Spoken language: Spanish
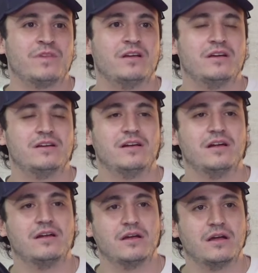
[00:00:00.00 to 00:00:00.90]
Eres,
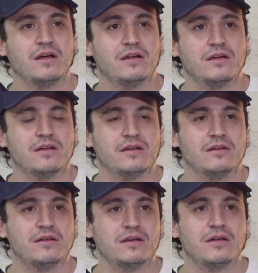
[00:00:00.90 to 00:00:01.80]
eres eh, la figura
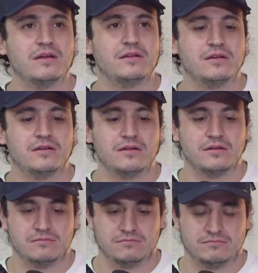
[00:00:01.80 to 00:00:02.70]
pública, ok, te lo vamos a,